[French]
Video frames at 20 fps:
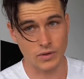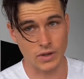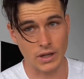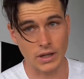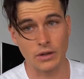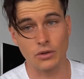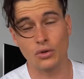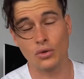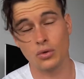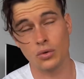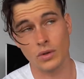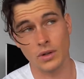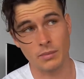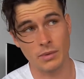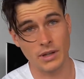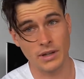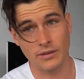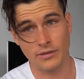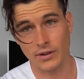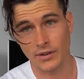et tous les
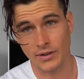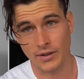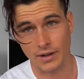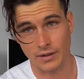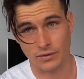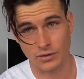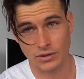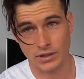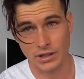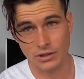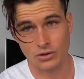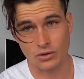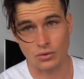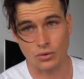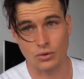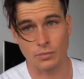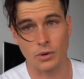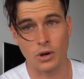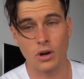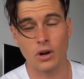bénéfices et avantages
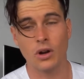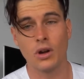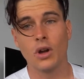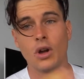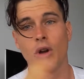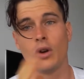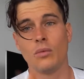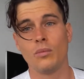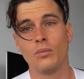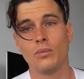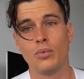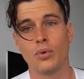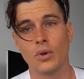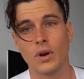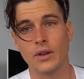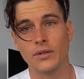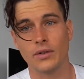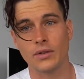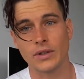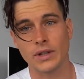du sport pour
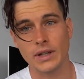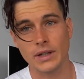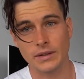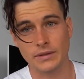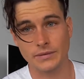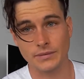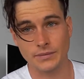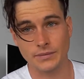la santé